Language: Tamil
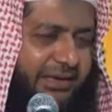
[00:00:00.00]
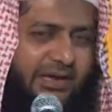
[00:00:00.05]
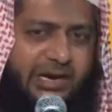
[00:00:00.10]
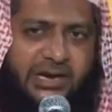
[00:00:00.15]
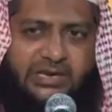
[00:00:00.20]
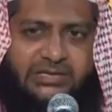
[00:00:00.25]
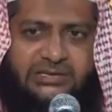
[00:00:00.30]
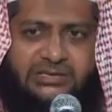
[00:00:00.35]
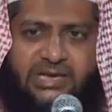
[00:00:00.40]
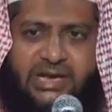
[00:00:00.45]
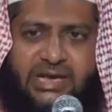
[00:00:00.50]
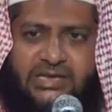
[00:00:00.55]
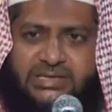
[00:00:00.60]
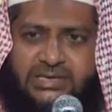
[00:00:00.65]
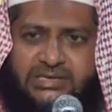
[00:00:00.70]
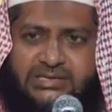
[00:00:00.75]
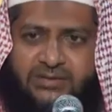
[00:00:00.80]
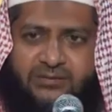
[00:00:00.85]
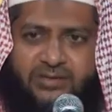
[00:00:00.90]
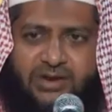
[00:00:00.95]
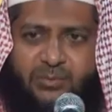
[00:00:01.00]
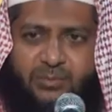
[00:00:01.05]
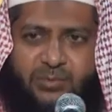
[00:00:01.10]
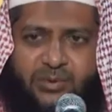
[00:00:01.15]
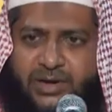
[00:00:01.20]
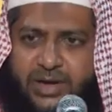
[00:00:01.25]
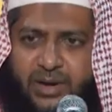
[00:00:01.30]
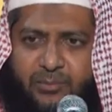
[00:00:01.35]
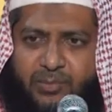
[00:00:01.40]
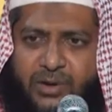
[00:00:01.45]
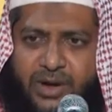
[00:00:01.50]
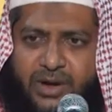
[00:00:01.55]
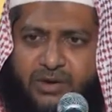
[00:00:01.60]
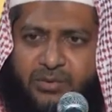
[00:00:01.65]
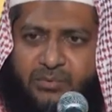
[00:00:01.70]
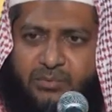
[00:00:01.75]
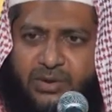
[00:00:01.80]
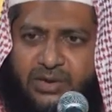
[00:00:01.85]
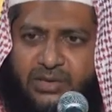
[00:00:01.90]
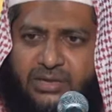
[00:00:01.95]
ரெண்டுத்தையும் ஹதீஸை வெளிப்படையாக
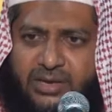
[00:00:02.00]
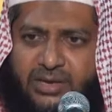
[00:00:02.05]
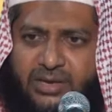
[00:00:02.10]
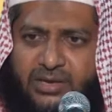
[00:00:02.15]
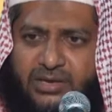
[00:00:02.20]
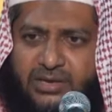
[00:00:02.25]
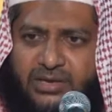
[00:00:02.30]
பார்க்கும் பொழுது